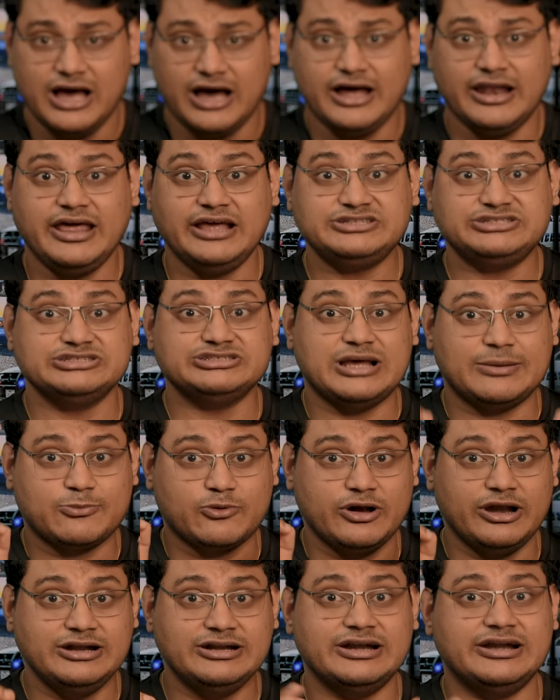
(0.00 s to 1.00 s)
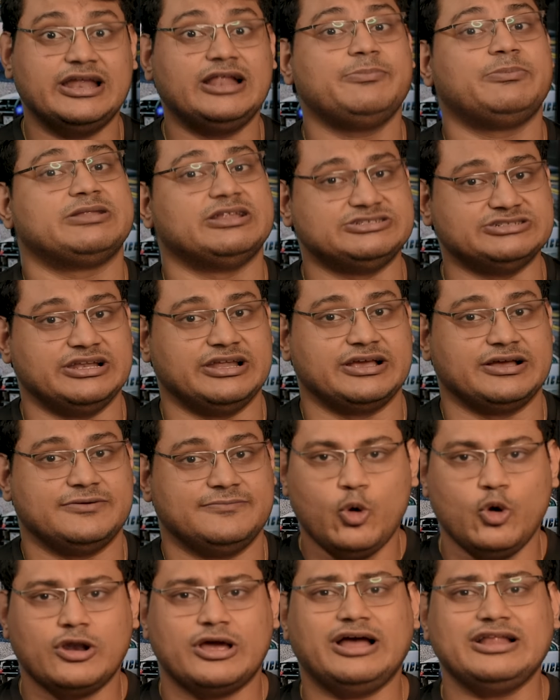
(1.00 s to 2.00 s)
हर एक चीज़ आपको इन डिटेल पता चलेगा
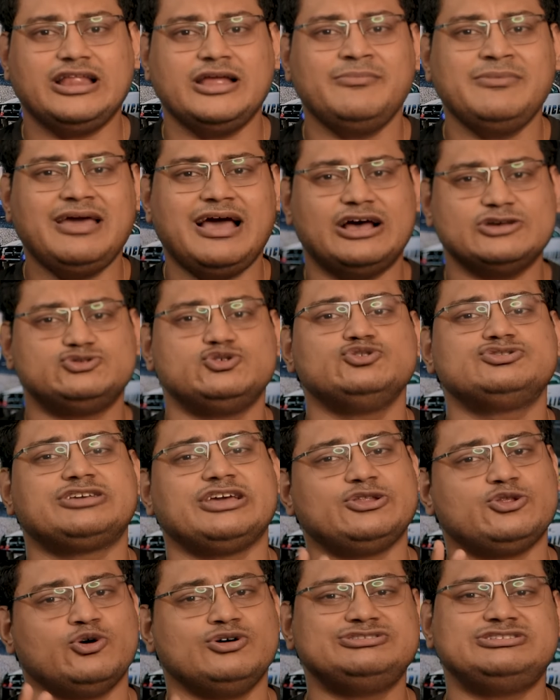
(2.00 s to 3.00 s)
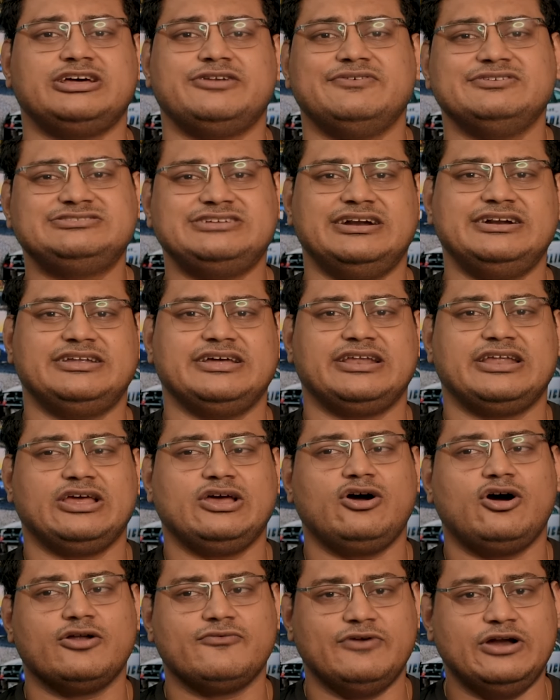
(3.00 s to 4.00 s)
कोलकाता में आसूस के दो सर्विस सेंटर है
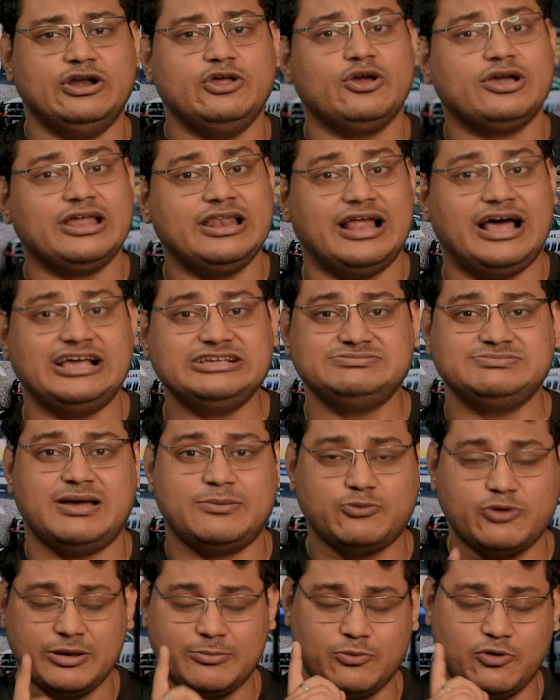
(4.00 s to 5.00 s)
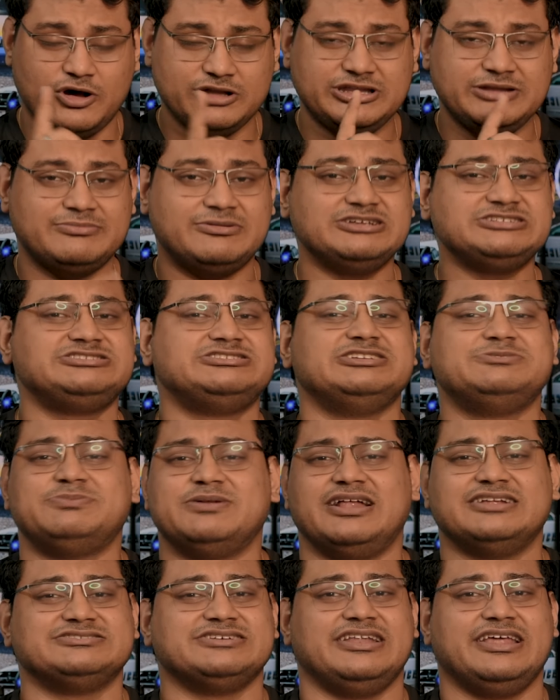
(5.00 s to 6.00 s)
और वीडियो के लास्ट में एक बहुत ही मस्त चीज
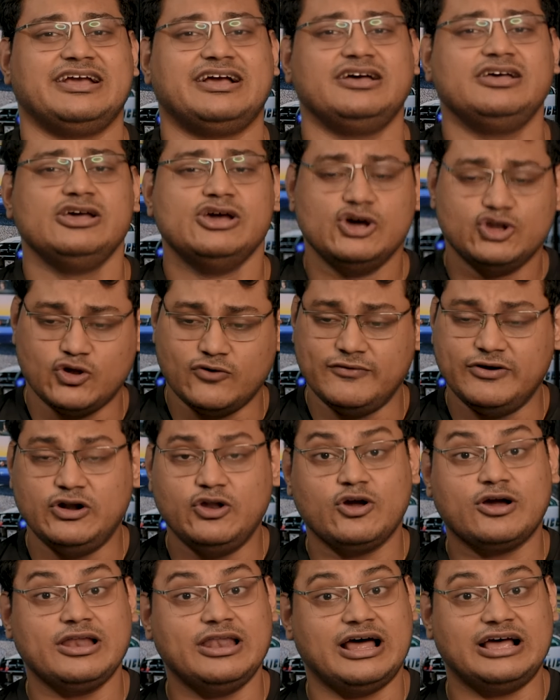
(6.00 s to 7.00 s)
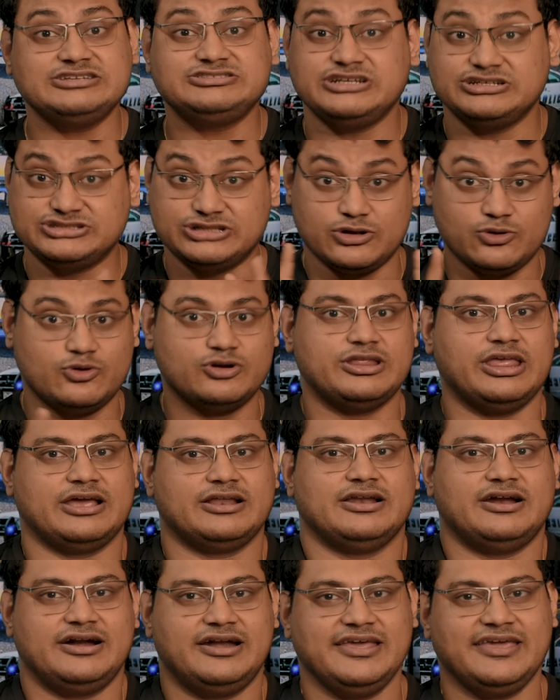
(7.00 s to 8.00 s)
पता चलेगा तो वीडियो का लास्ट तक जरूर
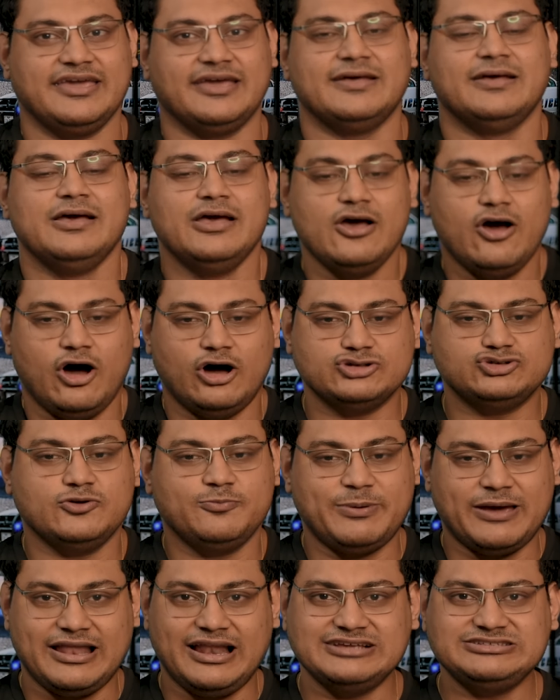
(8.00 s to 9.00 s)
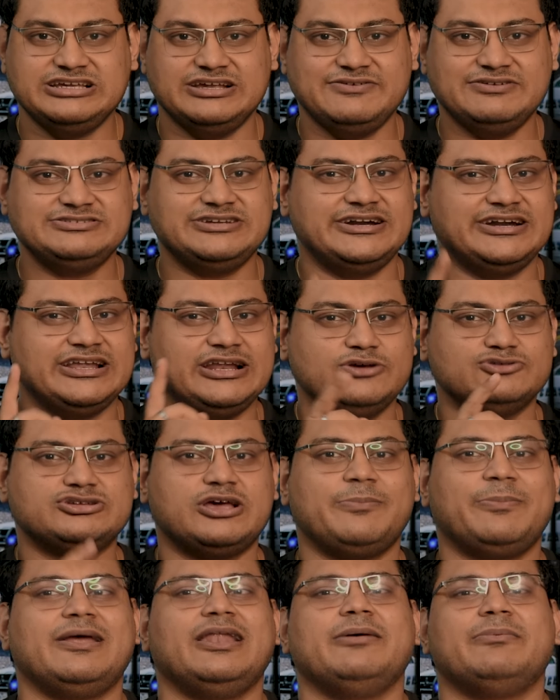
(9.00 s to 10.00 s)
देखना ठीक है और जो पहला सर्विस सेंटर है
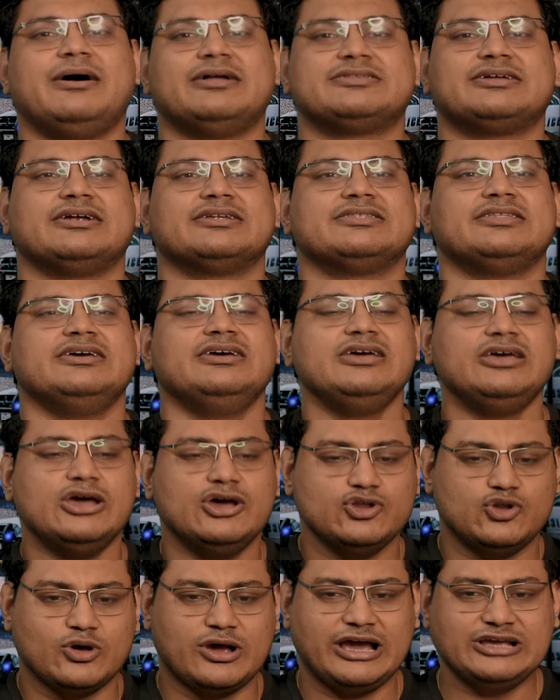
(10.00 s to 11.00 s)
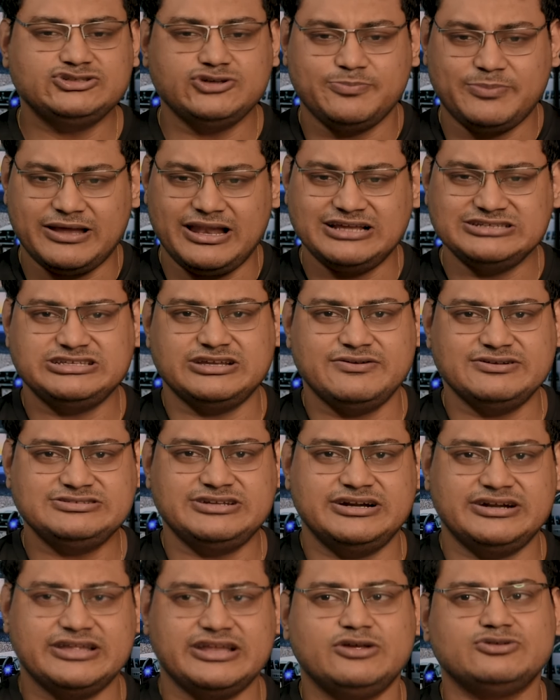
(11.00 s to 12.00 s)
उसका पहले बात करते हैं तो कहीं जो पहला सर्विस
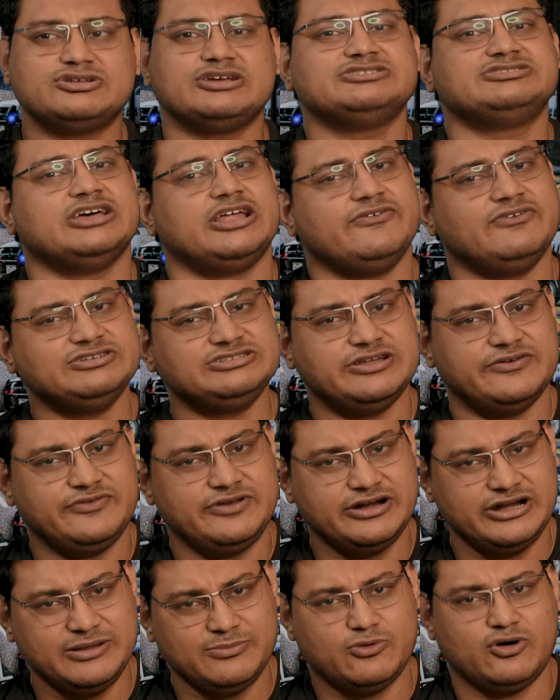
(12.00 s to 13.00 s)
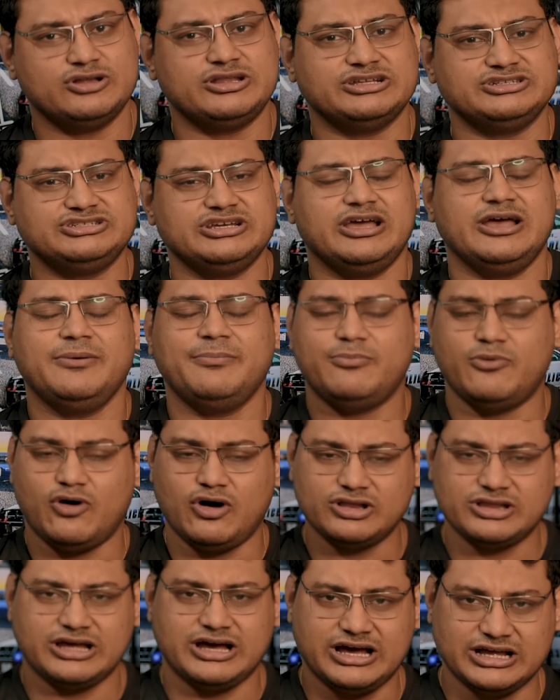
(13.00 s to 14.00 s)
सेंटर है उसका सर्विस डेफिनेटली बहुत अच्छा है
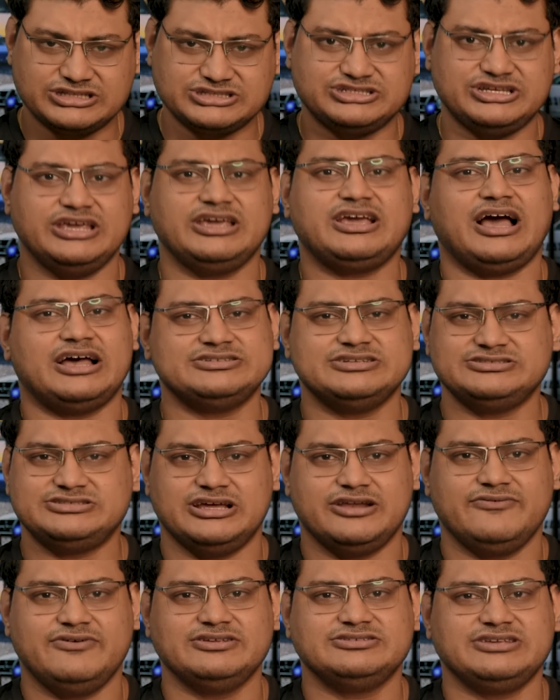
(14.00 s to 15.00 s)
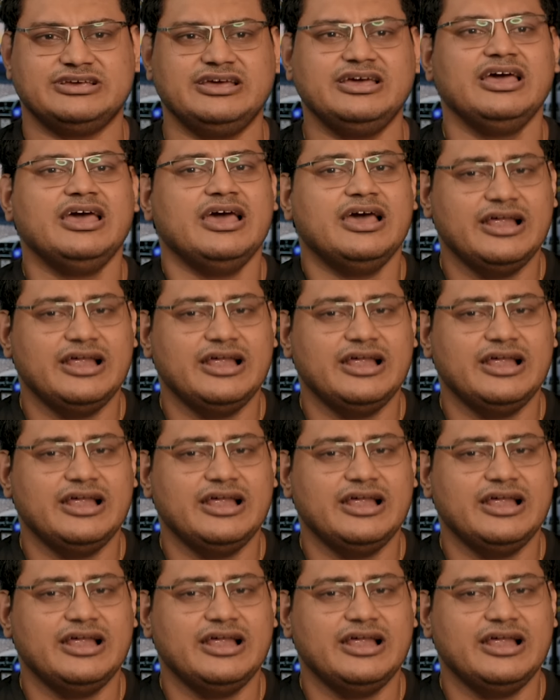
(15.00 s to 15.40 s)
बहुत अच्छी खासी सर्विस है